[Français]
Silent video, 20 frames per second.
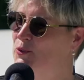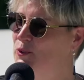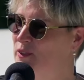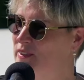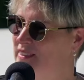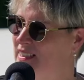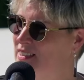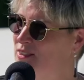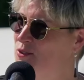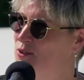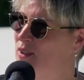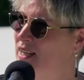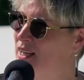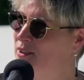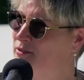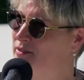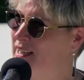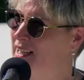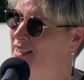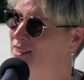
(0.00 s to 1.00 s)
diocèse de
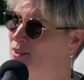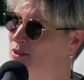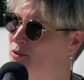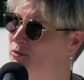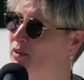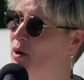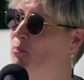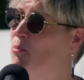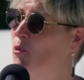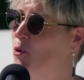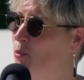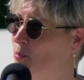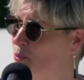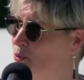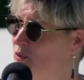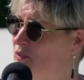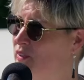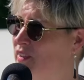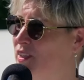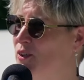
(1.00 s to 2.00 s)
Laval va
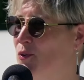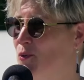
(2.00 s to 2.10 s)
proposer